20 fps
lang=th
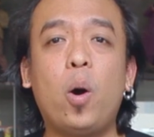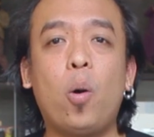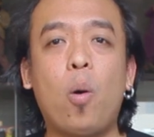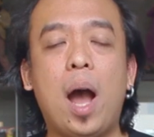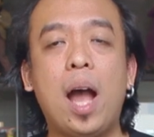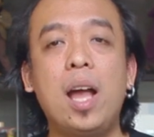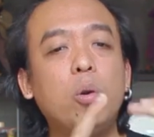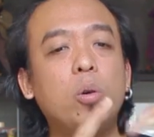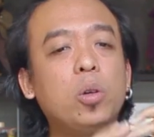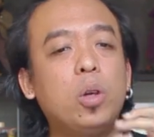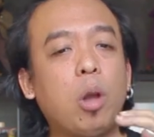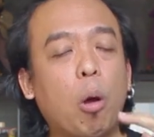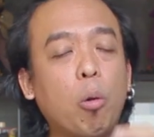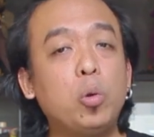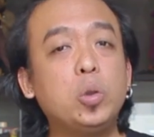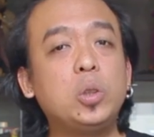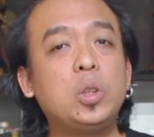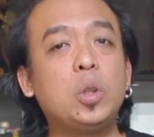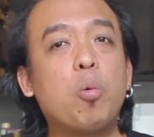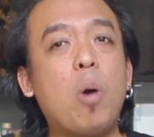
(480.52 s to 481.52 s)
ลอ่ะเรา
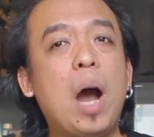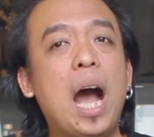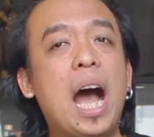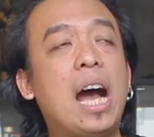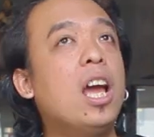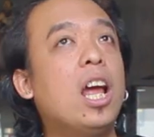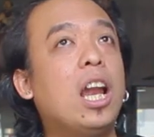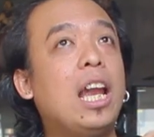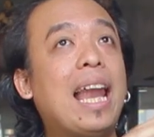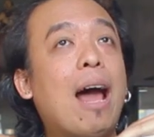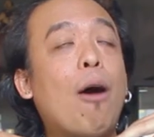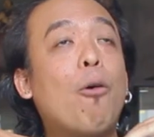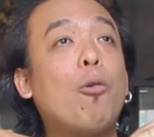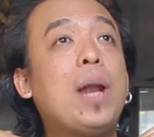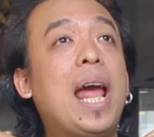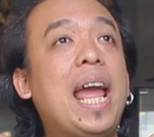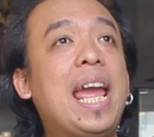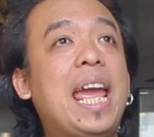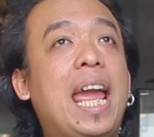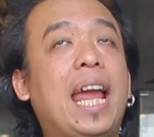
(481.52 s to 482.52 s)
รู้สึกว่าเรา
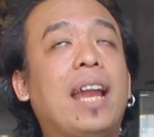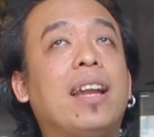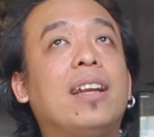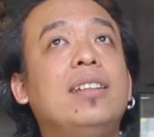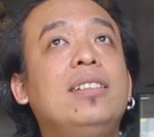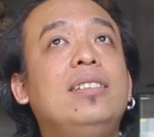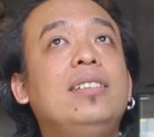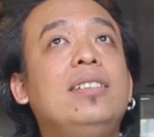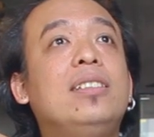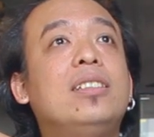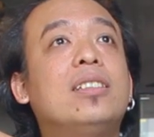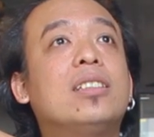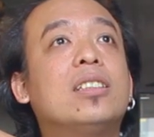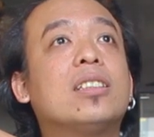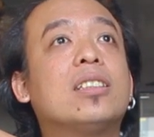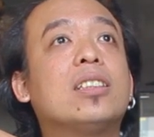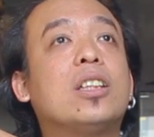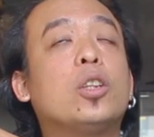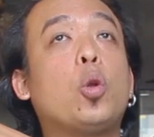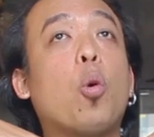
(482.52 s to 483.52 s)
ได้เห็น
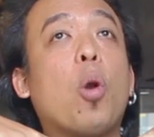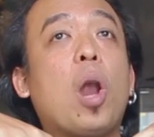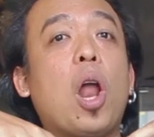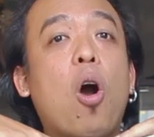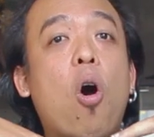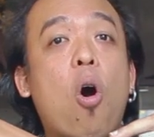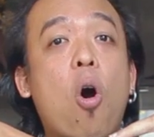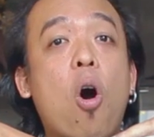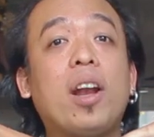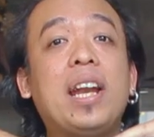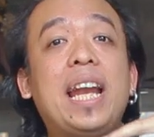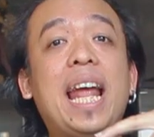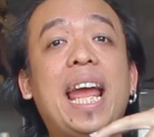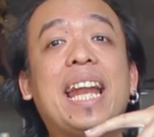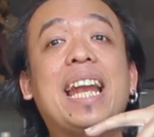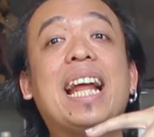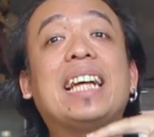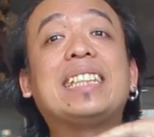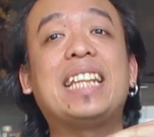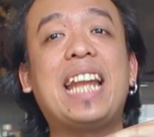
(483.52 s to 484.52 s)
ตัวละครได้
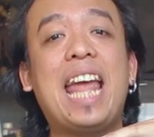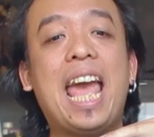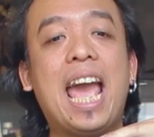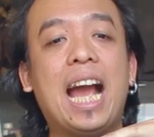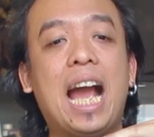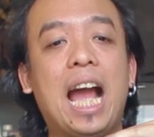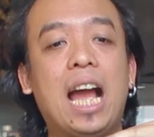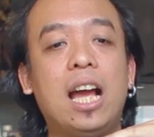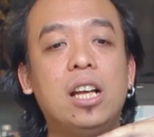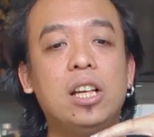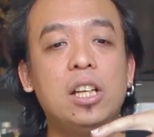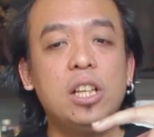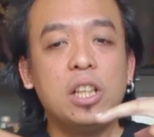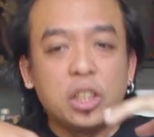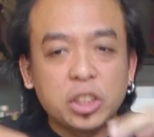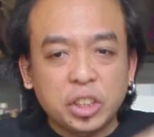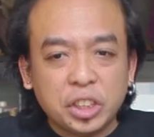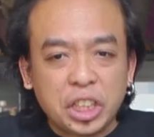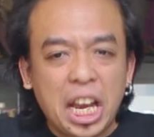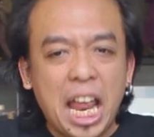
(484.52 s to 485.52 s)
เห็นนักแสดงอ่ะ
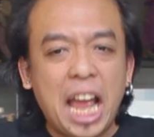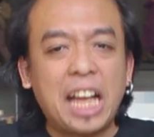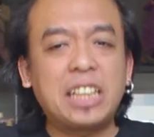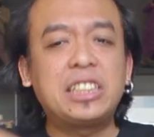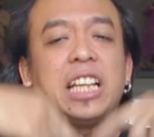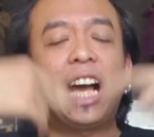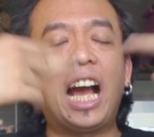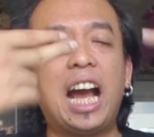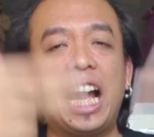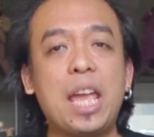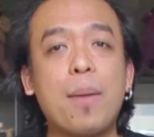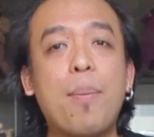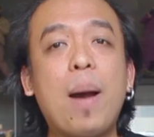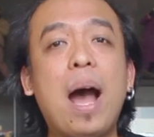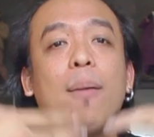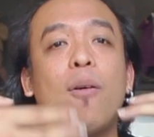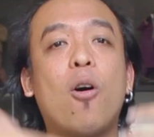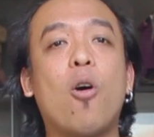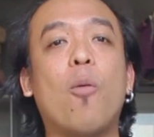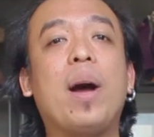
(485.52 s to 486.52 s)
แสดงศักยภา
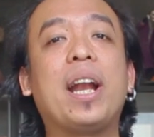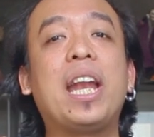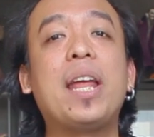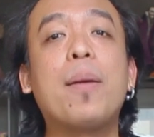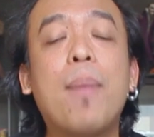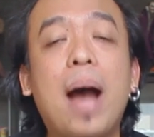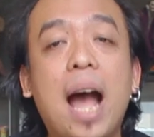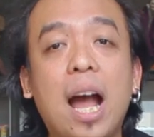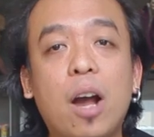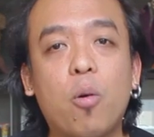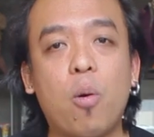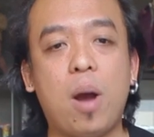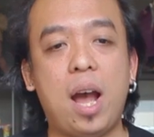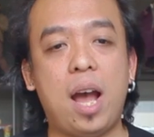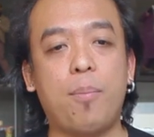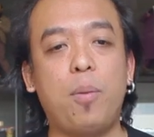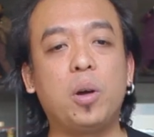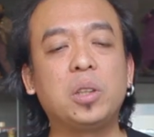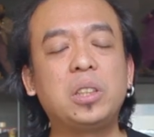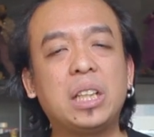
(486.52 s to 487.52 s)
พออกมาได้มากกว่า
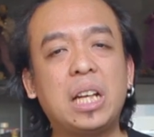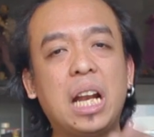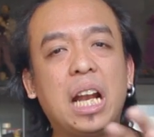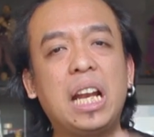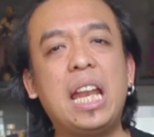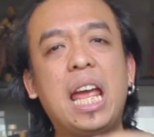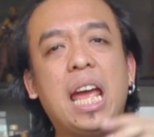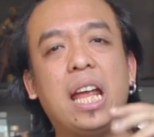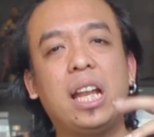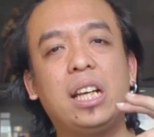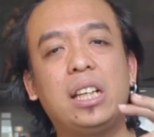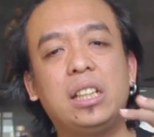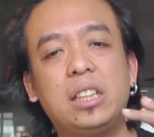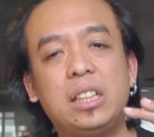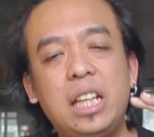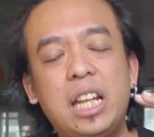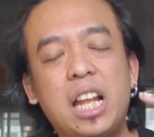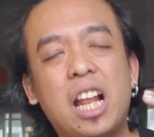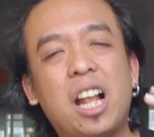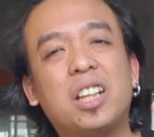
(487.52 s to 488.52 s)
เพราะฉะนั้นเนี่ย
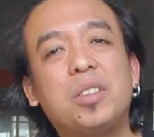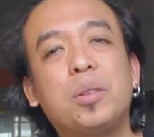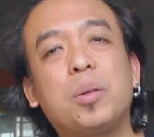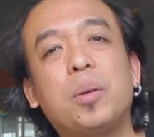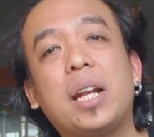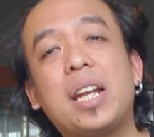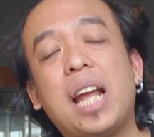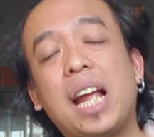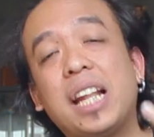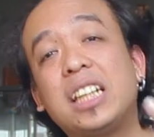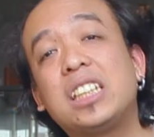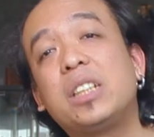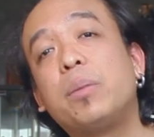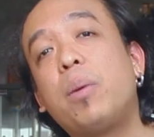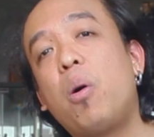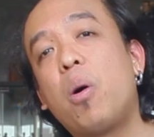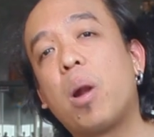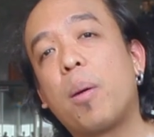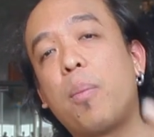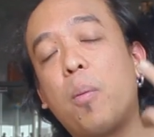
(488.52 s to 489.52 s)
The
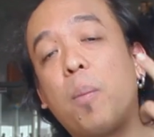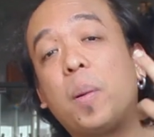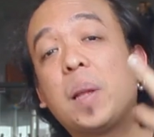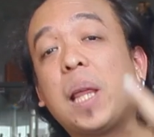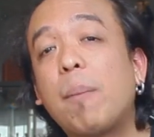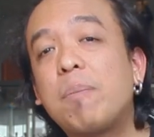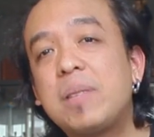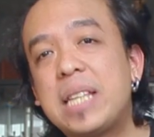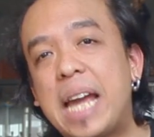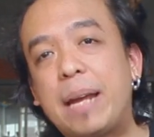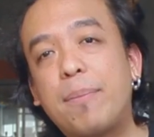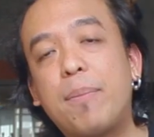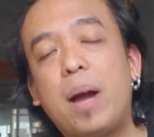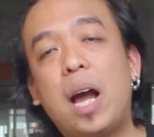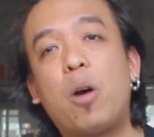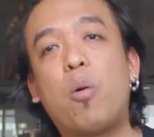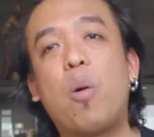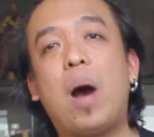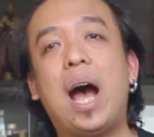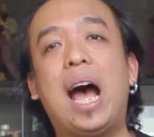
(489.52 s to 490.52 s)
Untouchable นะผมประทับใจมา
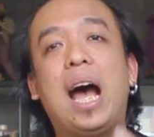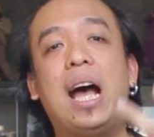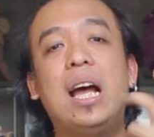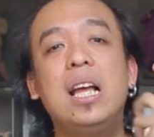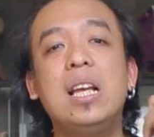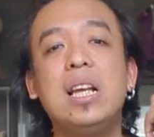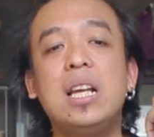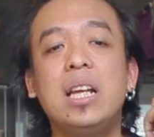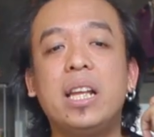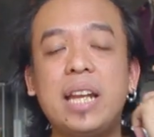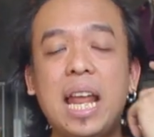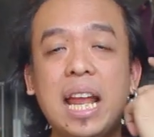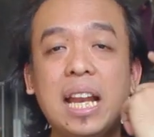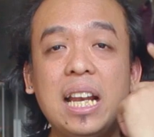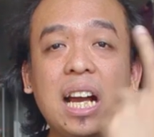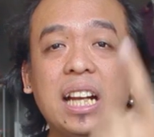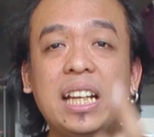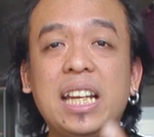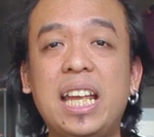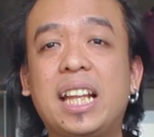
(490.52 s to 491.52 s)
กกว่าใน
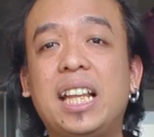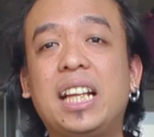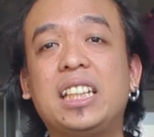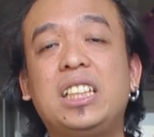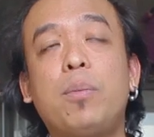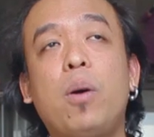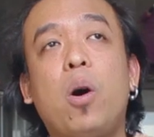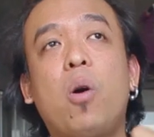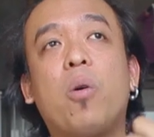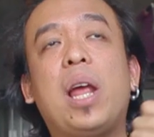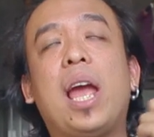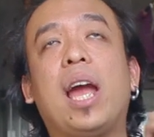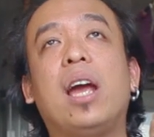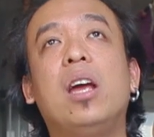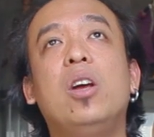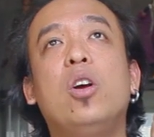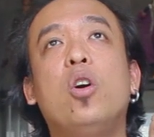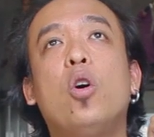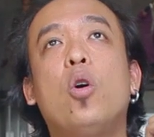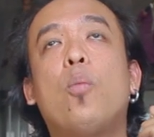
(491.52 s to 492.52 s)
เรื่อง The Untouchable เนี่ย
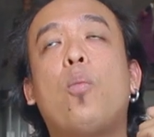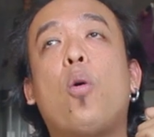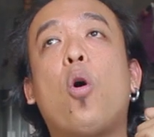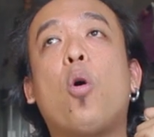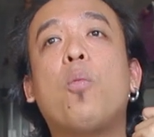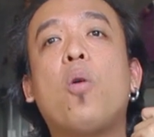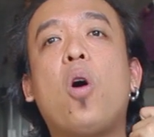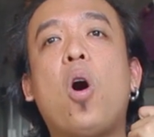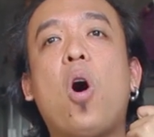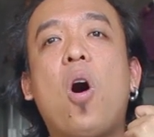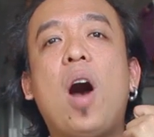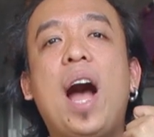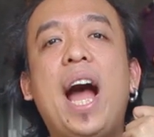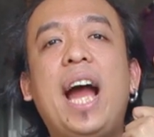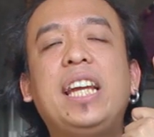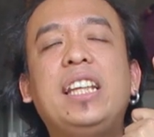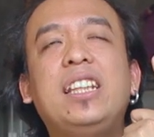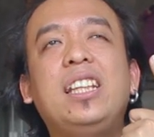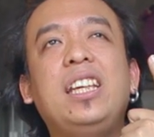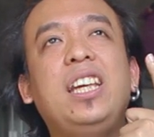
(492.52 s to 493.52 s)
ผมขอ
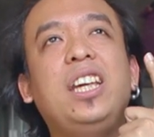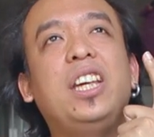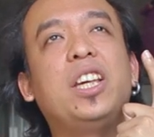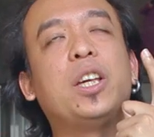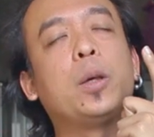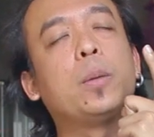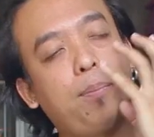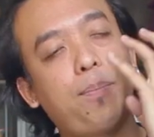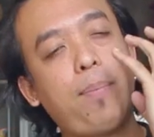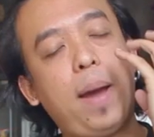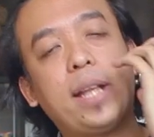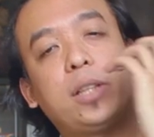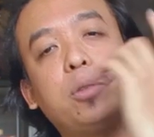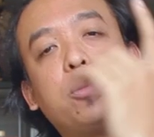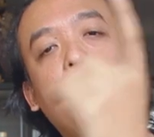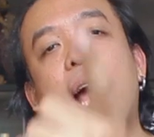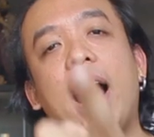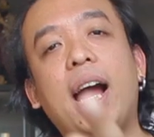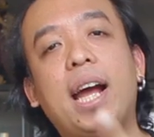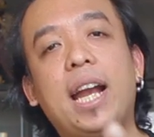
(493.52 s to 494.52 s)
ให้ที่
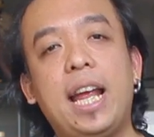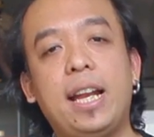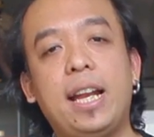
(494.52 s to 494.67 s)
8.5 คะแน